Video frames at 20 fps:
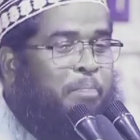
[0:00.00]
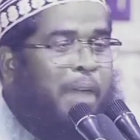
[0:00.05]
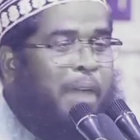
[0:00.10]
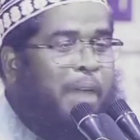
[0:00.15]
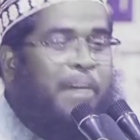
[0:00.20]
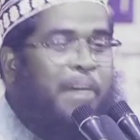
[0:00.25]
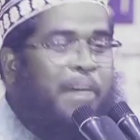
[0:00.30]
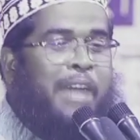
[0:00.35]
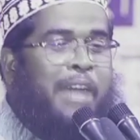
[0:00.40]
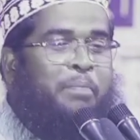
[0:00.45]

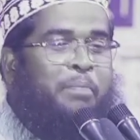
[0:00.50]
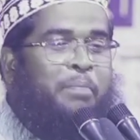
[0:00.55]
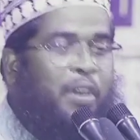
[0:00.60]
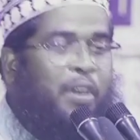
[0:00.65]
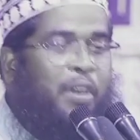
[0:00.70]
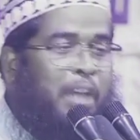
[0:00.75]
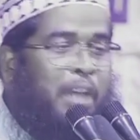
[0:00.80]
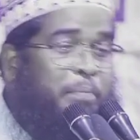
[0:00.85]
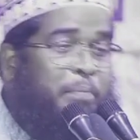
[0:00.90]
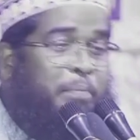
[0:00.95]
পাবার
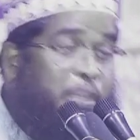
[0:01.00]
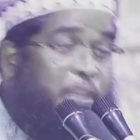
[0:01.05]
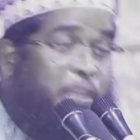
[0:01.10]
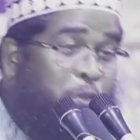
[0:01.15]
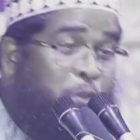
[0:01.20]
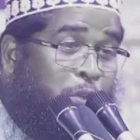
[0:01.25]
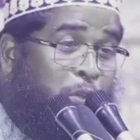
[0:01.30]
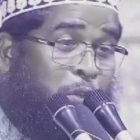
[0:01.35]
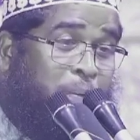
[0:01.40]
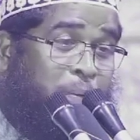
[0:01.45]
পর আপনি
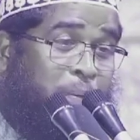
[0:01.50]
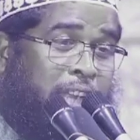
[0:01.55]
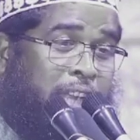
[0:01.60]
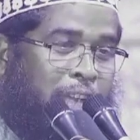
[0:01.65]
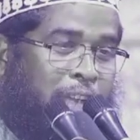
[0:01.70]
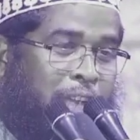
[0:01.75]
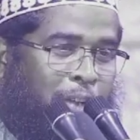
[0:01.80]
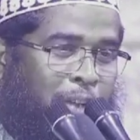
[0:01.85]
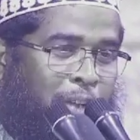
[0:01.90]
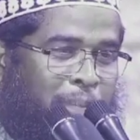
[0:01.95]

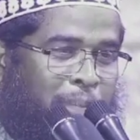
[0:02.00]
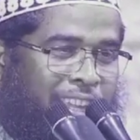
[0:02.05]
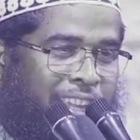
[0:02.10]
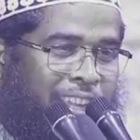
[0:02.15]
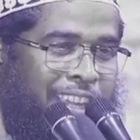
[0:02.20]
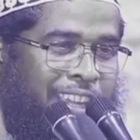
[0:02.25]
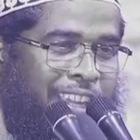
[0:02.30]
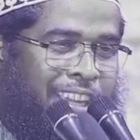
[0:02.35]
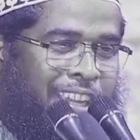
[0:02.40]
দুর্ভাগা হবে